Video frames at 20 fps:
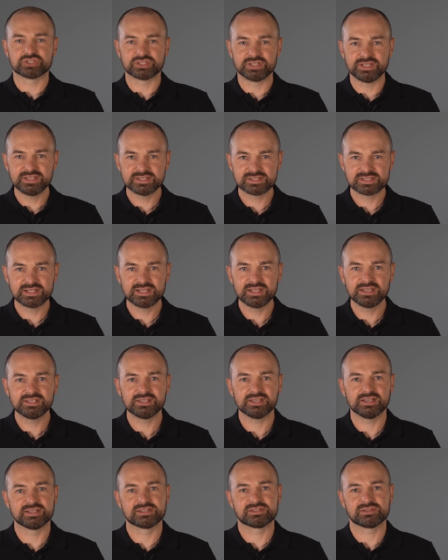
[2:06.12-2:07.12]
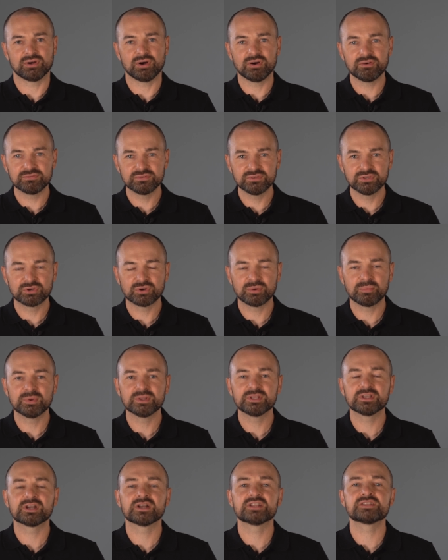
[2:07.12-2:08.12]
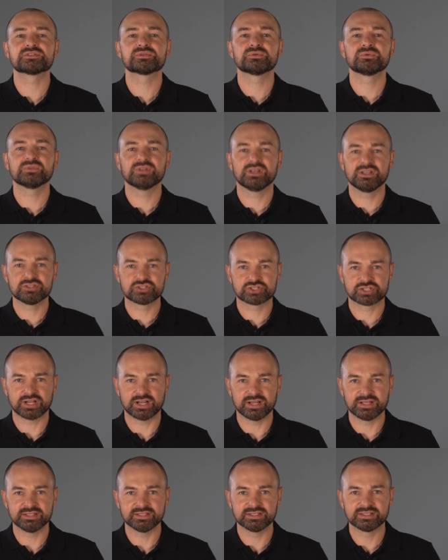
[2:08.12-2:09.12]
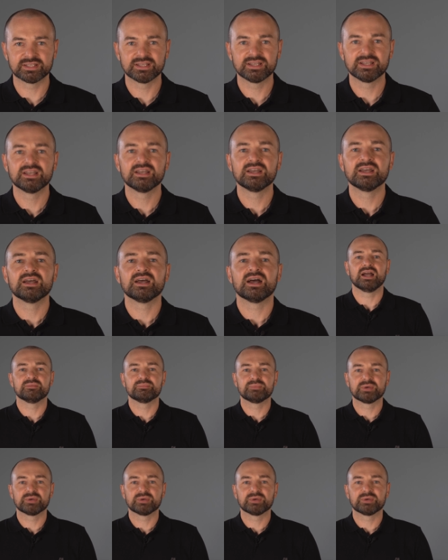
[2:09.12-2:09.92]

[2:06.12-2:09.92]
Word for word: schließlich ist offene Kommunikation entscheidend. Ein